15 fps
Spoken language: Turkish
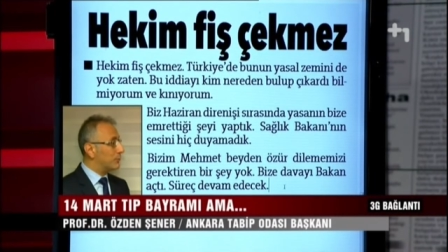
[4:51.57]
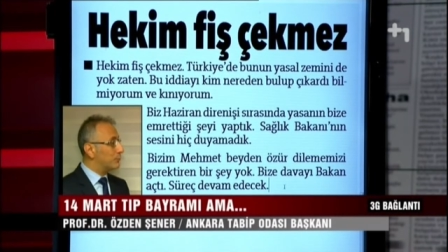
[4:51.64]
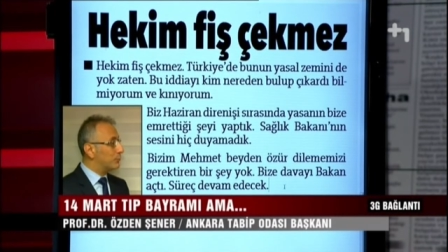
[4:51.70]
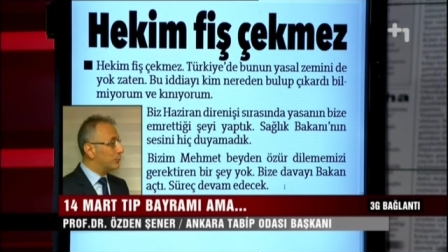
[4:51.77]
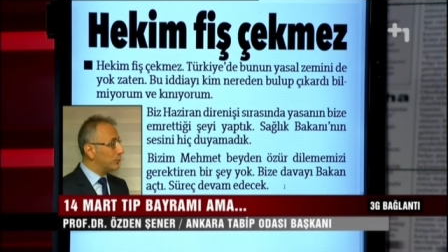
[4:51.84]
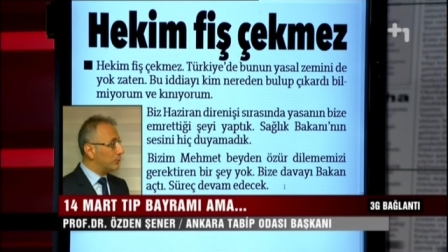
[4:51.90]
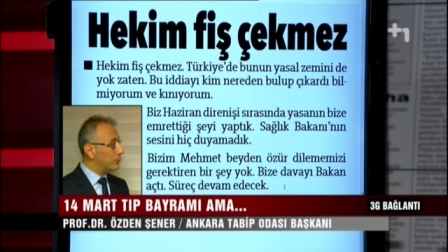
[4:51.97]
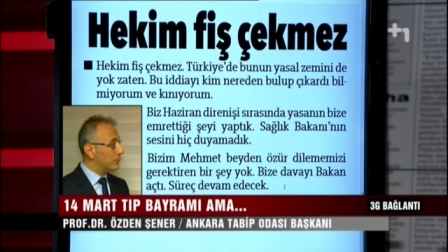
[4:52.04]

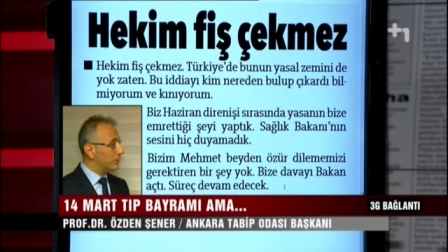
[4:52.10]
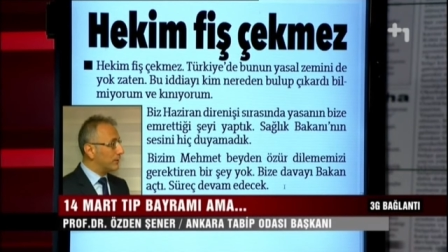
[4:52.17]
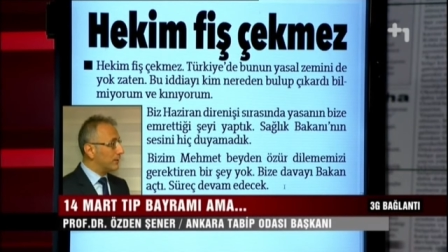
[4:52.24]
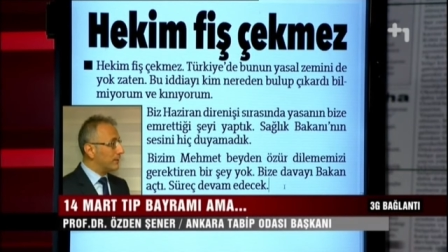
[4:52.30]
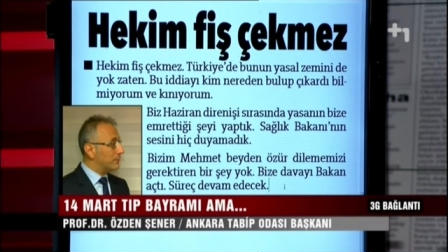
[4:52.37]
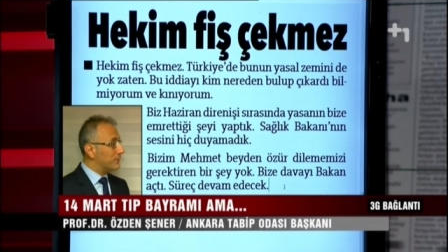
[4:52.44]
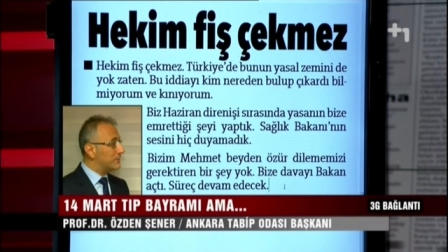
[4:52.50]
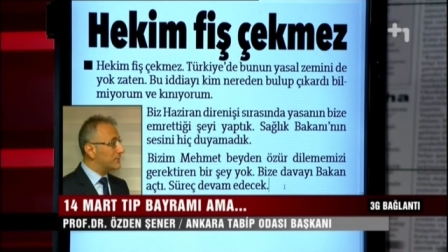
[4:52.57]
Ama bu
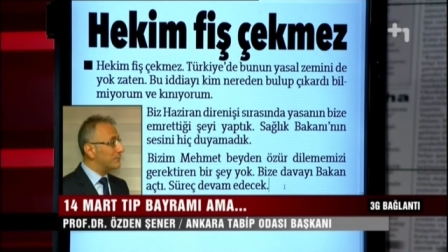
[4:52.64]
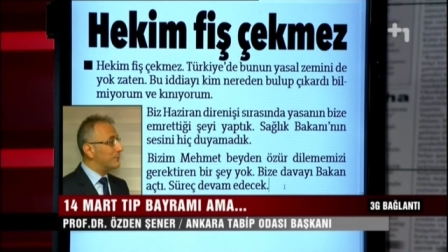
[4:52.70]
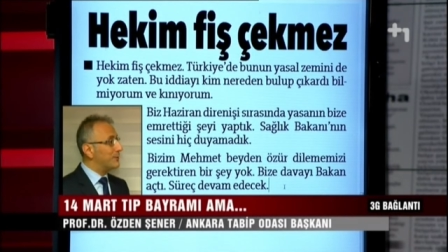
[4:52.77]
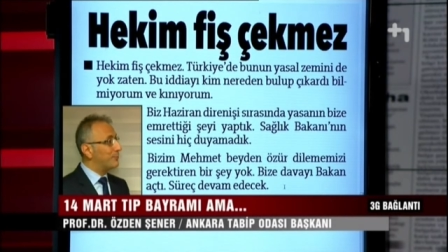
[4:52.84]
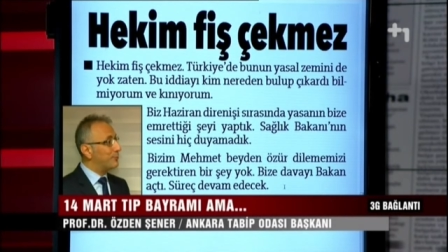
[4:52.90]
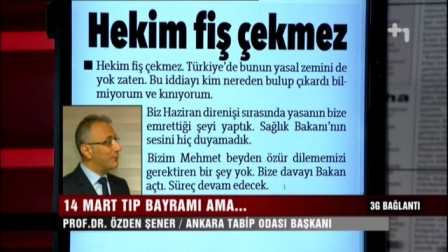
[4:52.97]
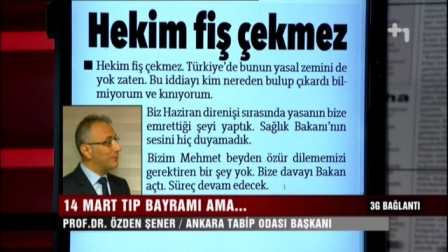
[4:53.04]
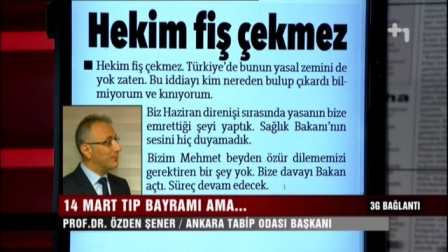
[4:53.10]

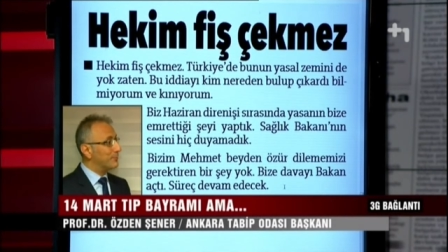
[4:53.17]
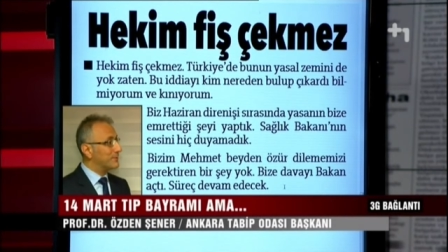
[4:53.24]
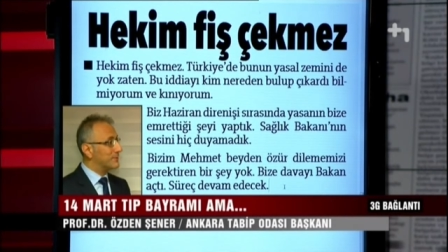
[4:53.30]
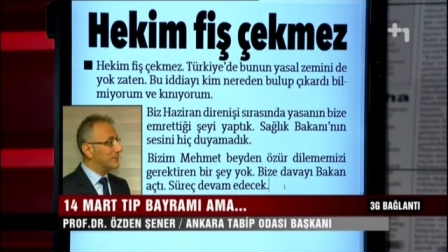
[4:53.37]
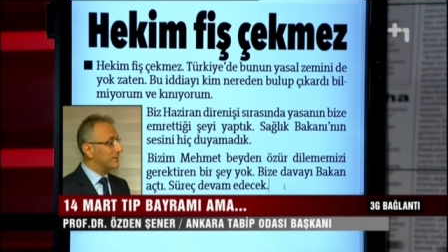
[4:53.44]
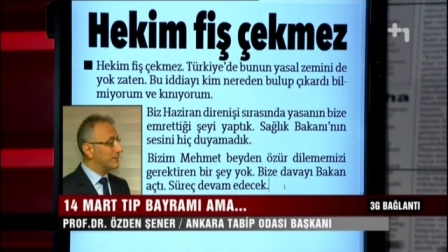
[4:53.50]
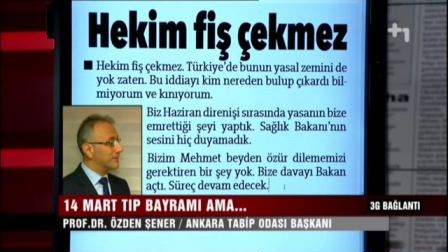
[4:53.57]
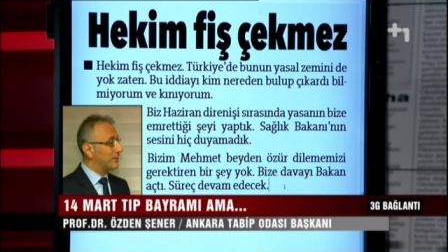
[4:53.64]
bizim
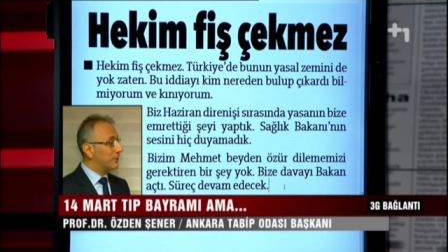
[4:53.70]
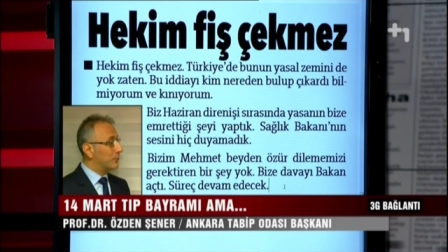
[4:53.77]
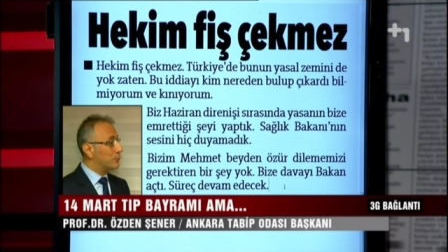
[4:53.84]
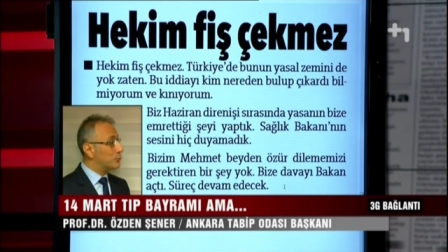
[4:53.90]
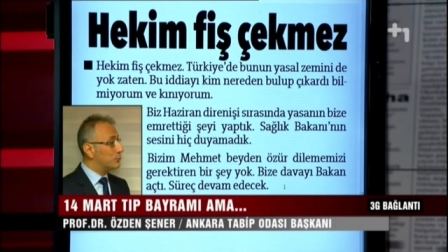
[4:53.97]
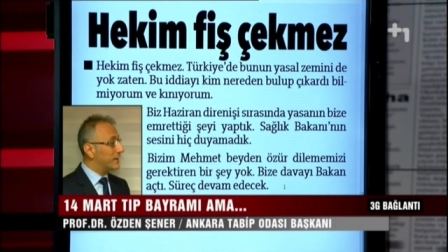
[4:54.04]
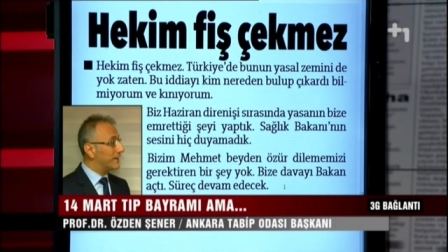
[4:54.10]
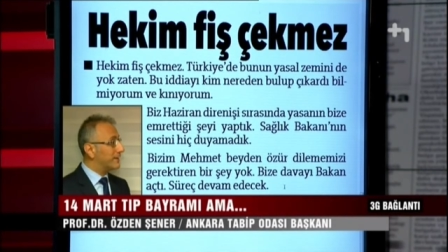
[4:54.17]
diplomamızın
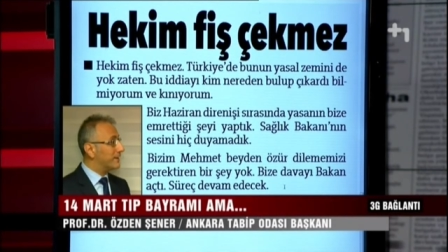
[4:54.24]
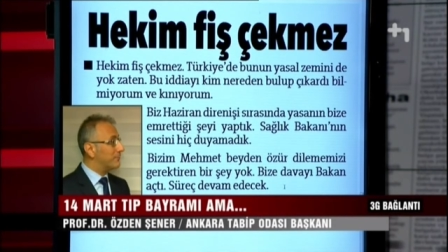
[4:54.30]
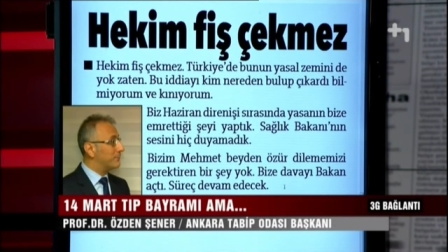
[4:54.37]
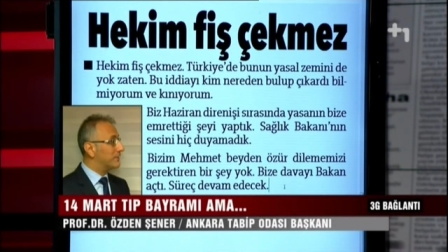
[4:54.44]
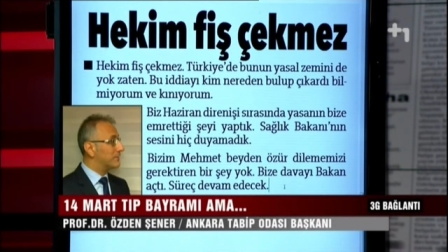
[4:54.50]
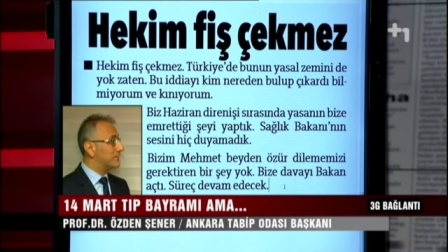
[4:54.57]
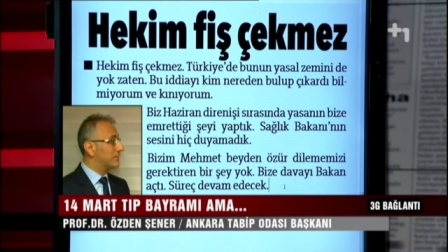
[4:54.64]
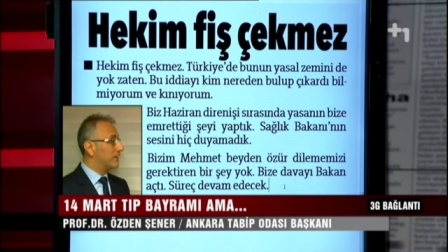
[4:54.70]

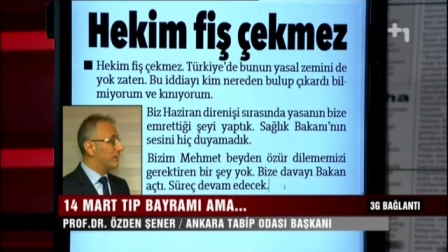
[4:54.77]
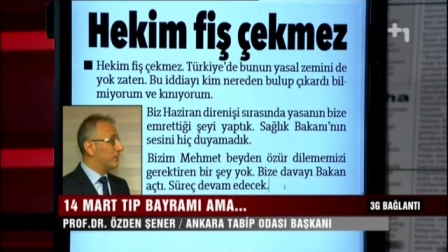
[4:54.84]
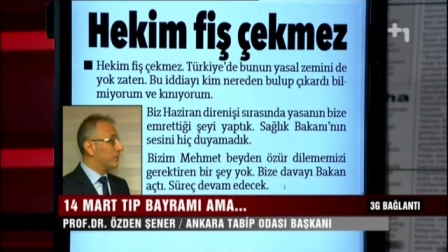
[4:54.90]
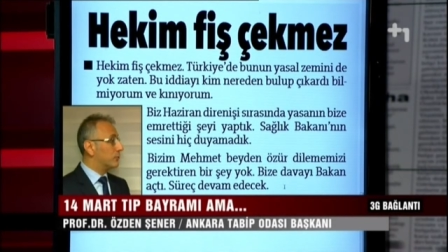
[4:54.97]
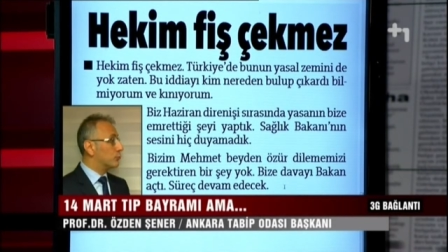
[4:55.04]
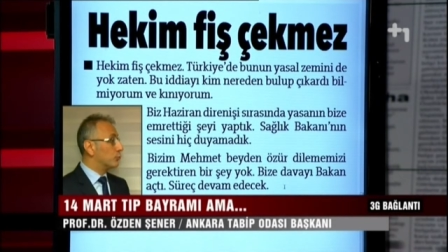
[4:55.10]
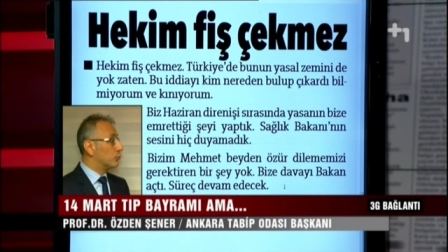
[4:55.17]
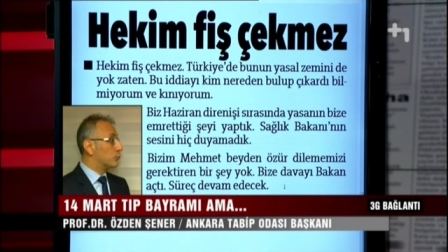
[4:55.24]
üzerine bir
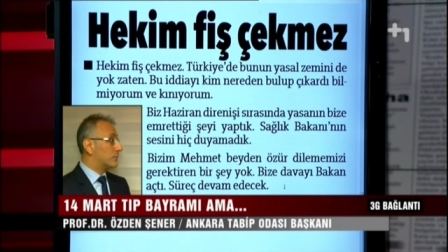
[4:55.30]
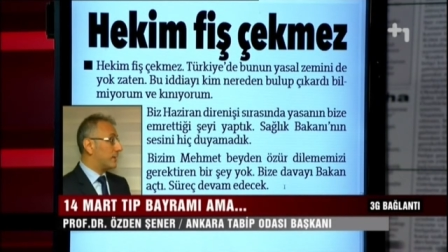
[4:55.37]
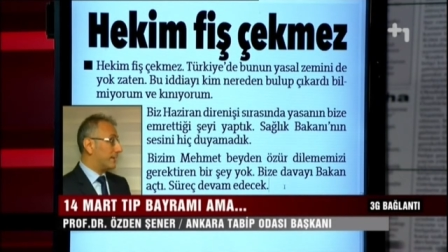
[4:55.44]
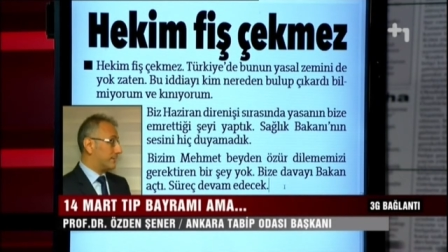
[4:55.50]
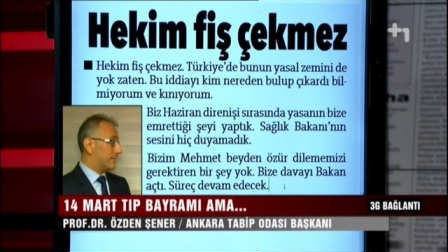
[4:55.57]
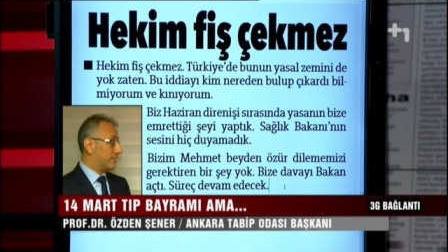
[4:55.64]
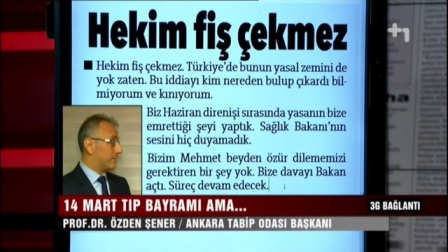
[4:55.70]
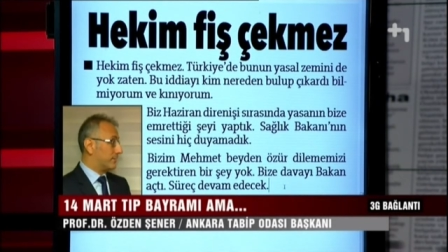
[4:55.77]

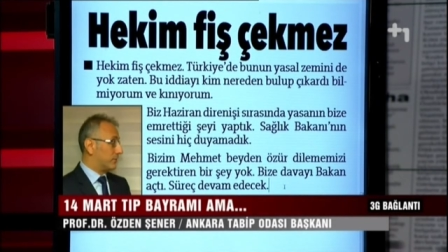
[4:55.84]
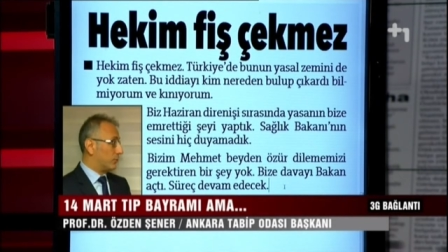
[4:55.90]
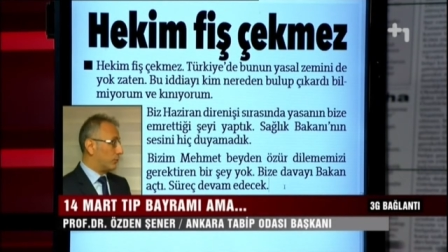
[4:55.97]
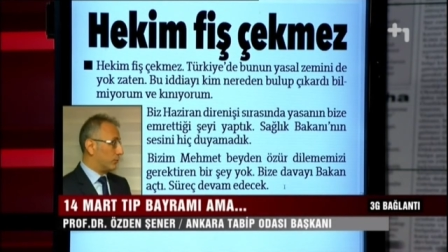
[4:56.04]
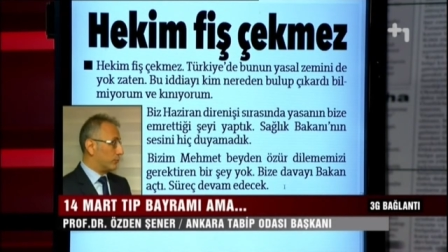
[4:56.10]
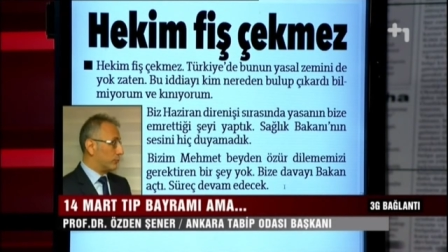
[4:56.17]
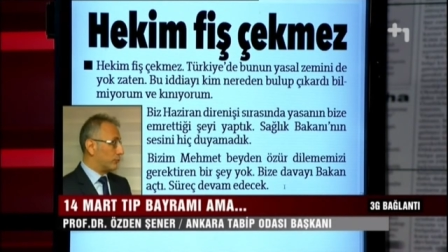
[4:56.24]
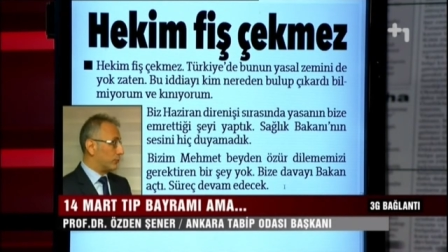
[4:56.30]
ruhsat
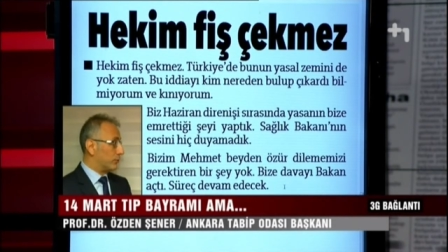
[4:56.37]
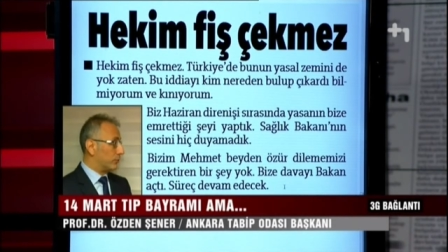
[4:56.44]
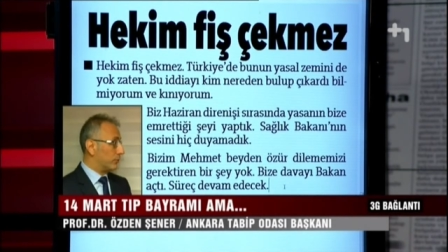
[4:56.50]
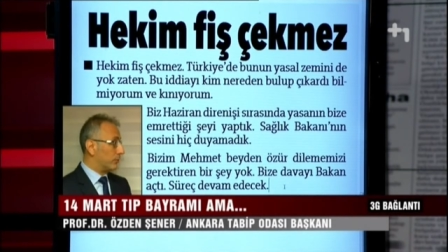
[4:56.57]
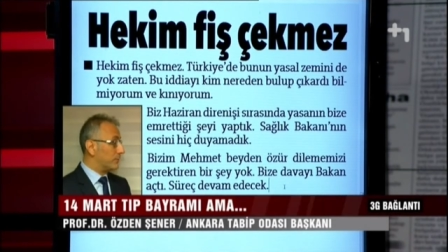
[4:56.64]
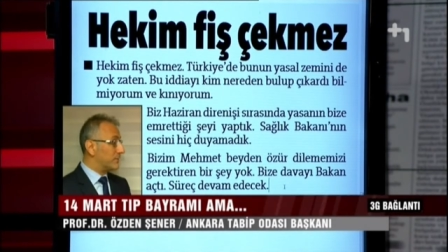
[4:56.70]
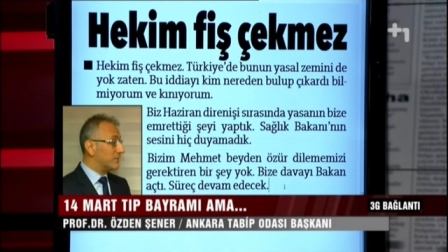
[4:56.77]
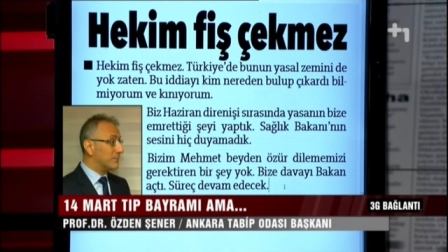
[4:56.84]

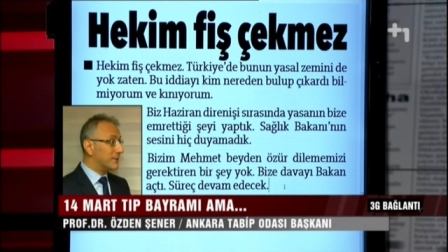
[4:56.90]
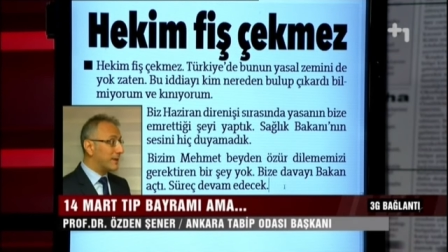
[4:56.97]
olmuş oluyor.